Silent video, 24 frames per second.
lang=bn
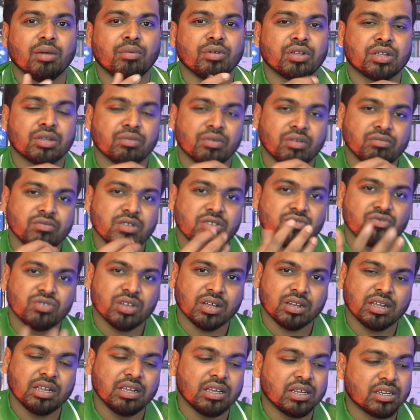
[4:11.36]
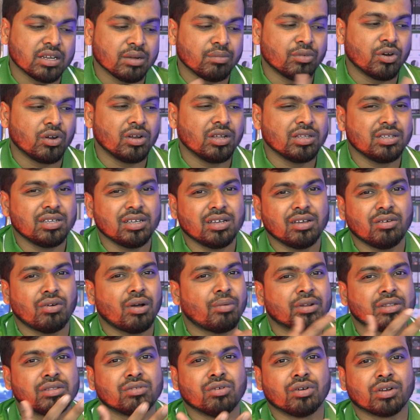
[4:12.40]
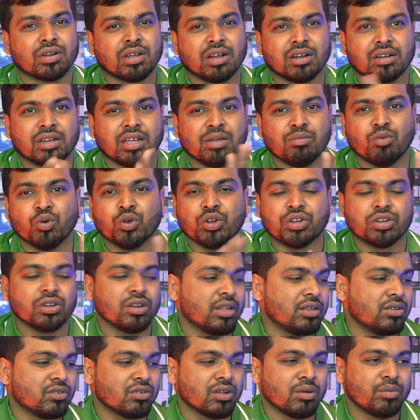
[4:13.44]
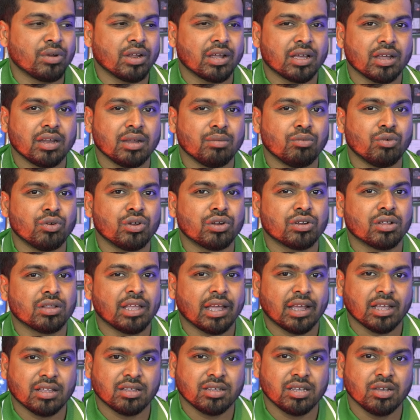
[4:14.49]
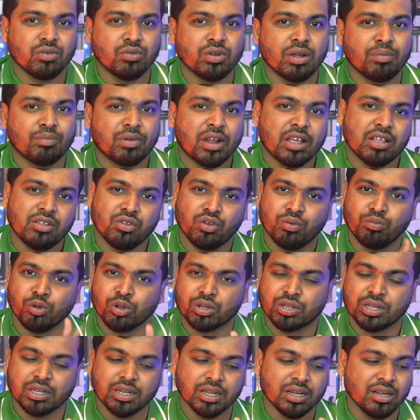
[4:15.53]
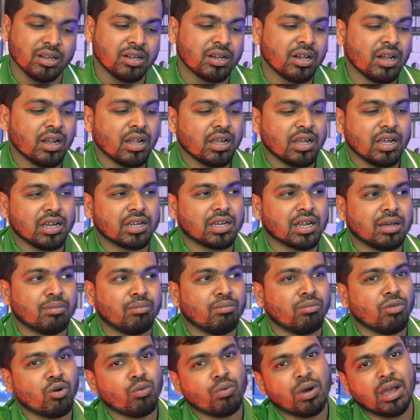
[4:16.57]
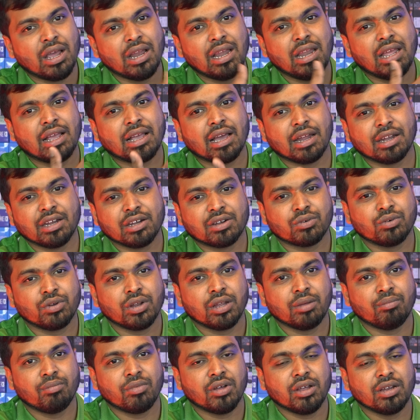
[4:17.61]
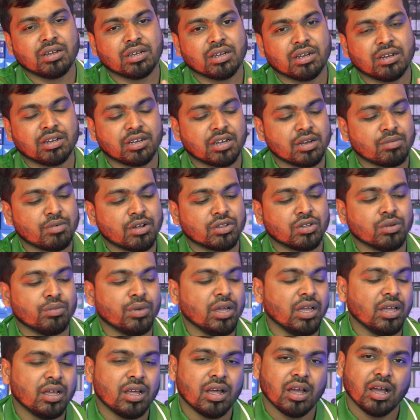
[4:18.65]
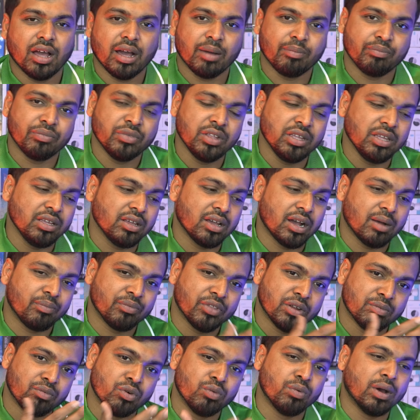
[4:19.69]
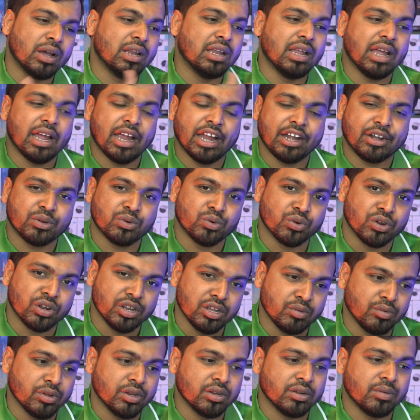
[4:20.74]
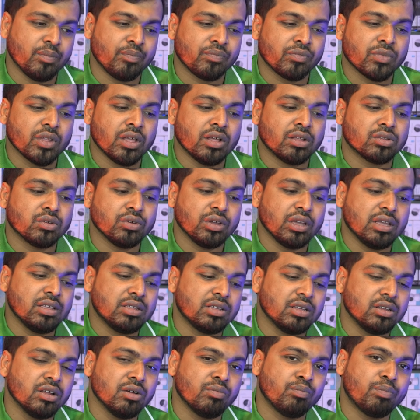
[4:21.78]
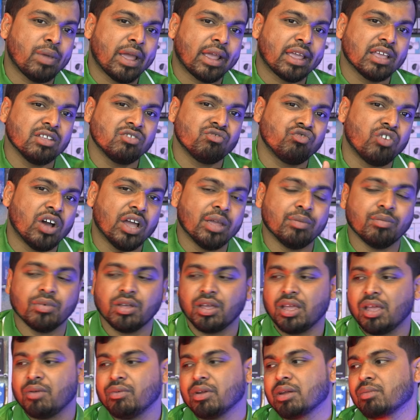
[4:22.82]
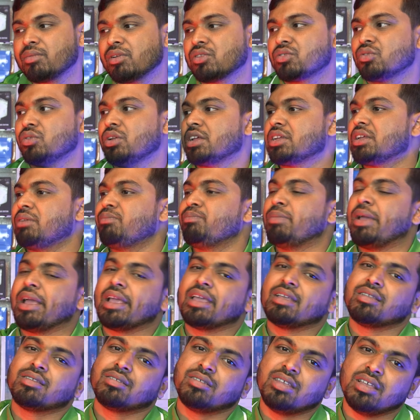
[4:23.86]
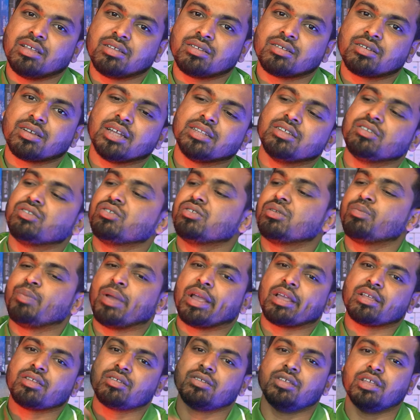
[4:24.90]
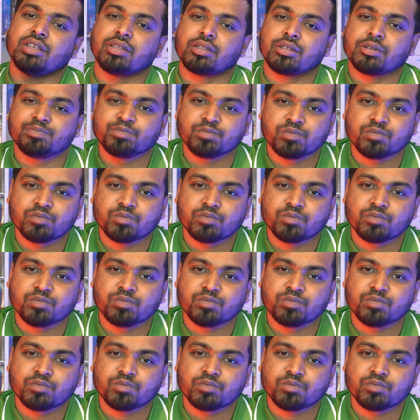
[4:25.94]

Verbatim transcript: ম্যাক্সিমাম ইউজাররাই এটা বলে যে আমার দরকার নাই মনিটর এই জন্য আমরা এখানে মনিটর দেখাচ্ছিও না প্রাইজও বলছি না এটা মোবাইলে কানেক্ট করে ইন্টারনেটের মাধ্যমে আপনি আপনার মোবাইলে অ্যাড করে নেবেন তো এই ছিল প্যাকেজ ফাইভ এবার আমরা চলে আসি প্যাকেজ সিক্স কাদের জন্য প্যাকেজ সিক্স